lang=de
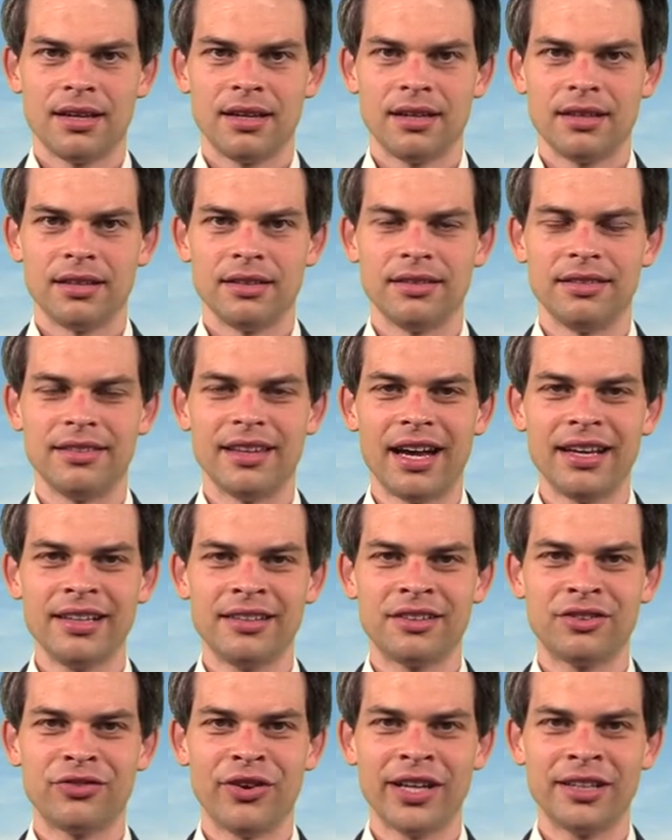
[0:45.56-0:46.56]
Seit
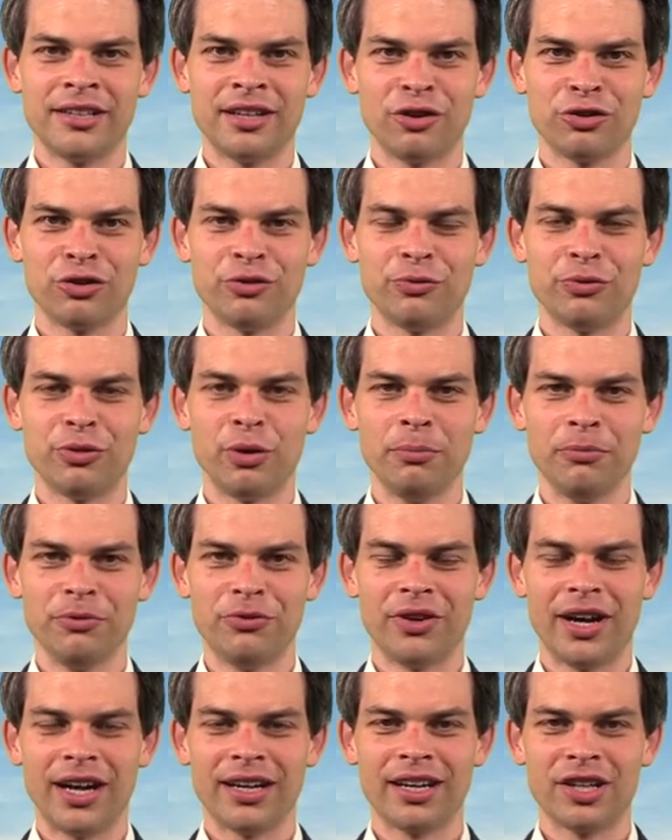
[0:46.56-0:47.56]

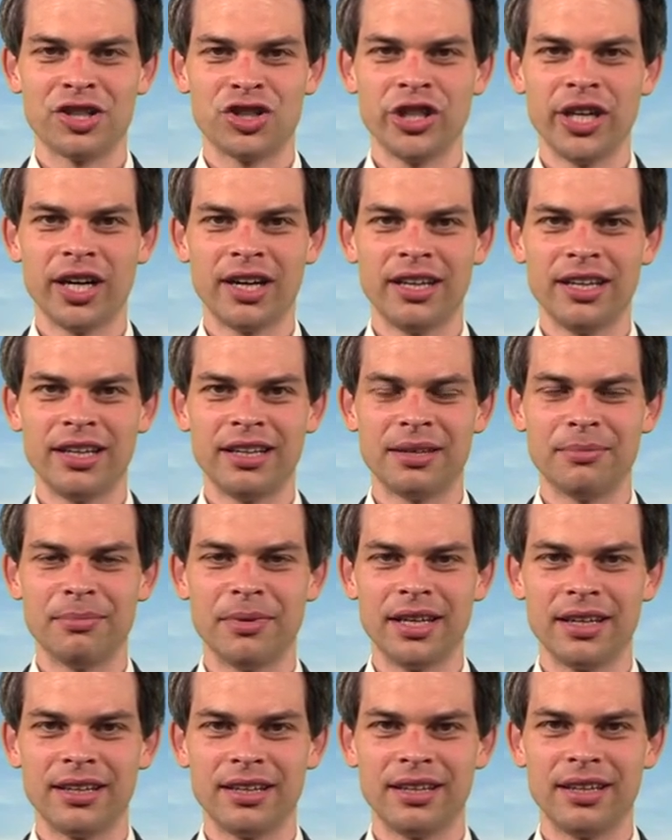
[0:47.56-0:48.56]
2005 engagiere ich
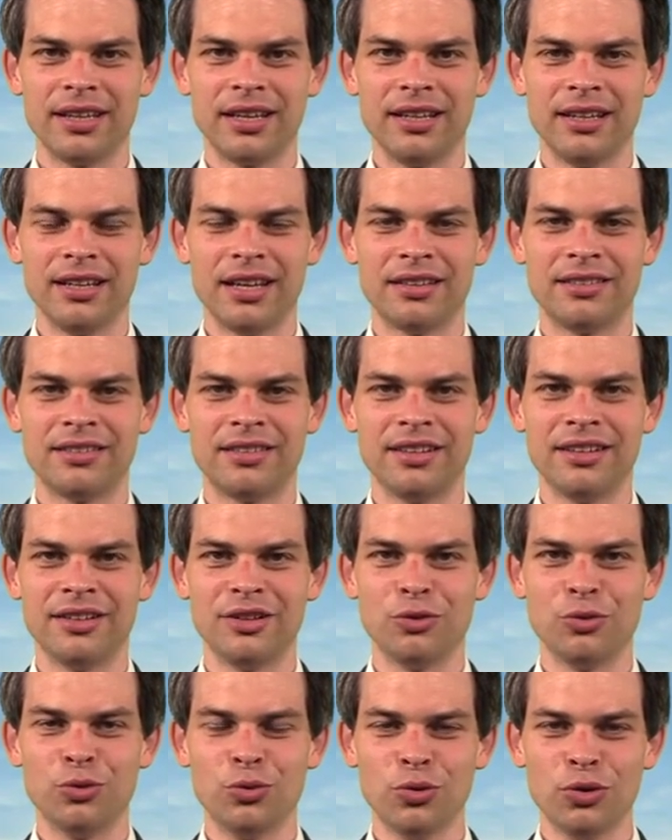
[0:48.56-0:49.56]
mich in der
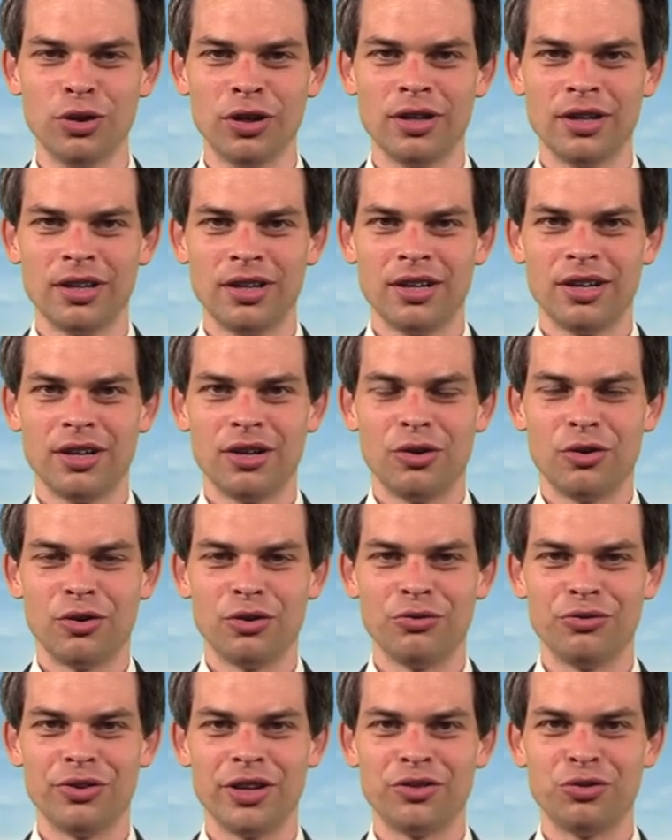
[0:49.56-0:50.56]
CDU
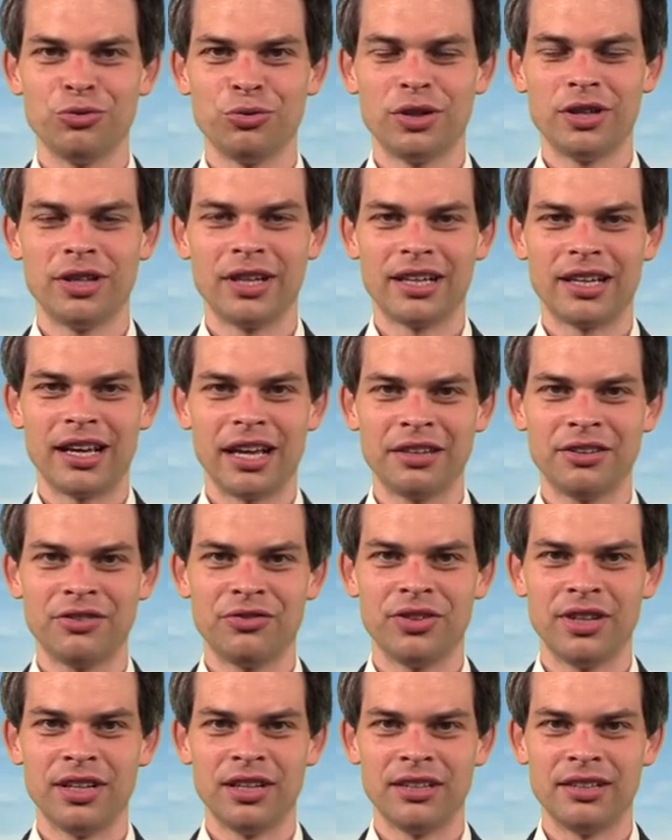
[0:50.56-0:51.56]
und versuche ganz
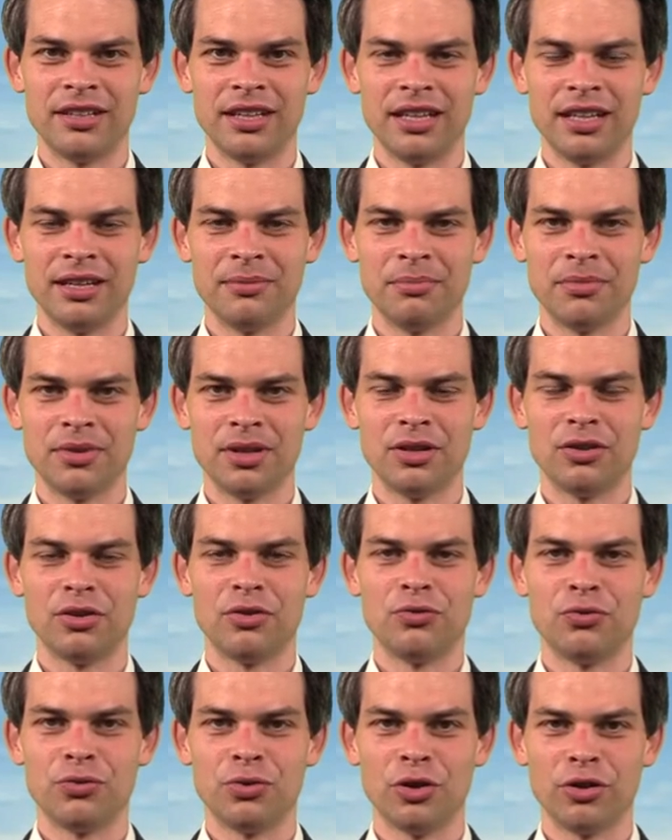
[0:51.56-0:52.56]
viele Themen
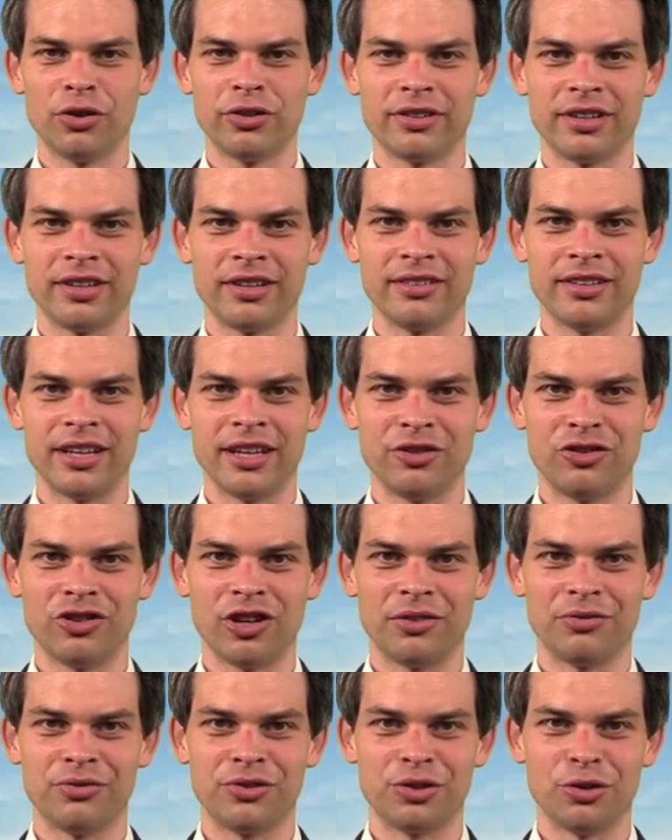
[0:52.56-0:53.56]
für unsere
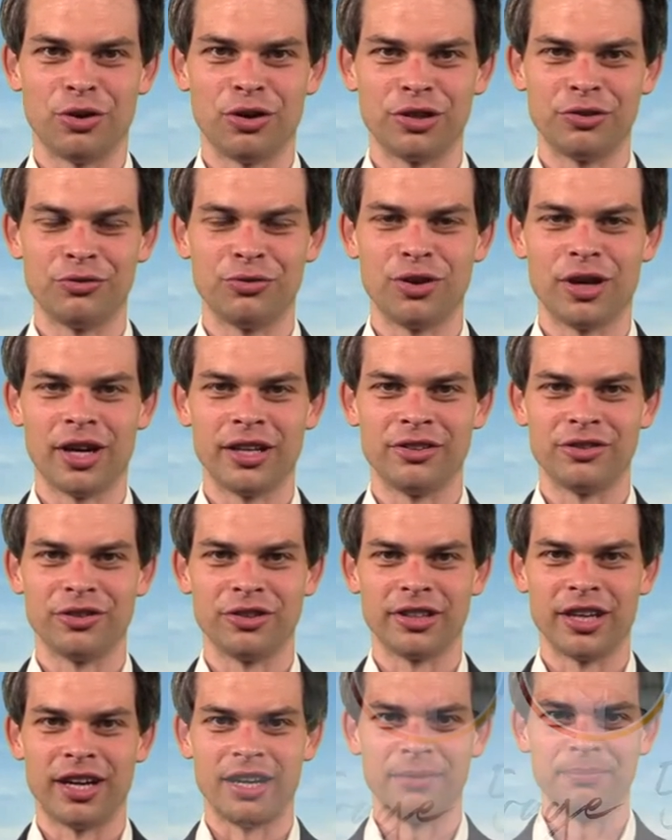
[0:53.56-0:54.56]
Gesellschaft dort
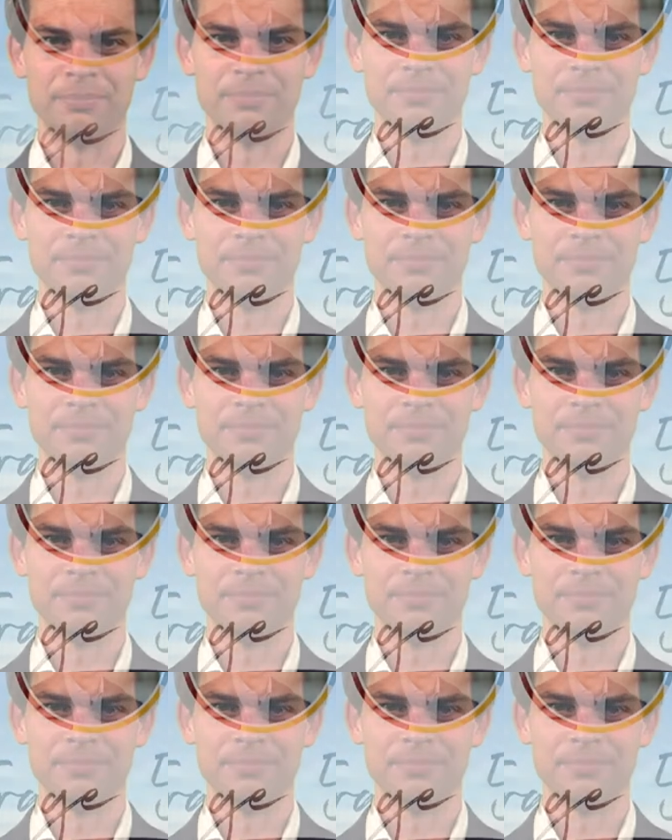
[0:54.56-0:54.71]
voranzutreiben.